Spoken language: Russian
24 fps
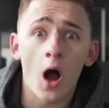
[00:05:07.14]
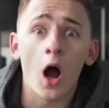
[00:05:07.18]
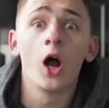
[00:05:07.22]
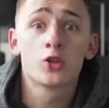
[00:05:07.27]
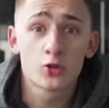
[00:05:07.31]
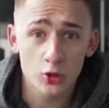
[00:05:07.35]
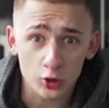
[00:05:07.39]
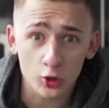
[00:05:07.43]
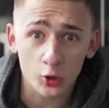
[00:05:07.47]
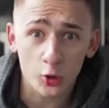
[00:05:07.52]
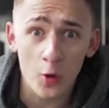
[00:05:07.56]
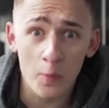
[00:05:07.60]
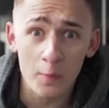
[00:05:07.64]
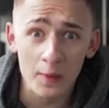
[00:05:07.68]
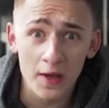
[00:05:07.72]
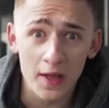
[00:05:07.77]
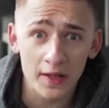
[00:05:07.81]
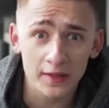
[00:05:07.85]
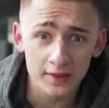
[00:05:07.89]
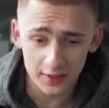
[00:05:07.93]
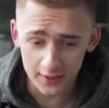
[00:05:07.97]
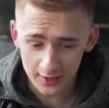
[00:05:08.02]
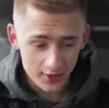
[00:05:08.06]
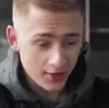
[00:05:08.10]
а что такой
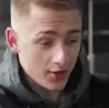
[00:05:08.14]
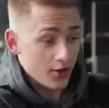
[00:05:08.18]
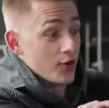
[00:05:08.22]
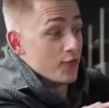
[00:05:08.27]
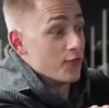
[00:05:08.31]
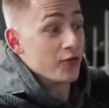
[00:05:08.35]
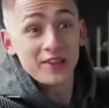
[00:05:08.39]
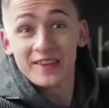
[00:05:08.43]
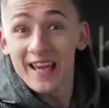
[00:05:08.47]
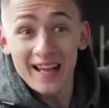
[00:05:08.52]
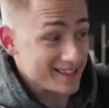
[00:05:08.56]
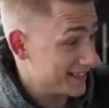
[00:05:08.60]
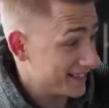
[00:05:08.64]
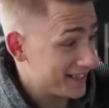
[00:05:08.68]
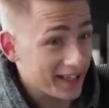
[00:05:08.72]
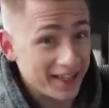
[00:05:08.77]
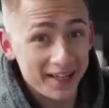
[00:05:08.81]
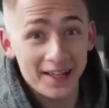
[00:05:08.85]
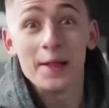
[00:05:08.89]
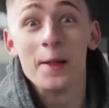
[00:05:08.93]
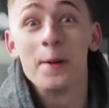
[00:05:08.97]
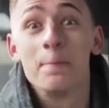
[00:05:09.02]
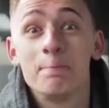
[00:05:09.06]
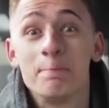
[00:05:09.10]
бледный? Вот я
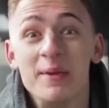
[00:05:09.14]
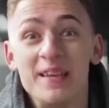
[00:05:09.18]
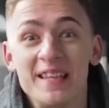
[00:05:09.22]
загорел,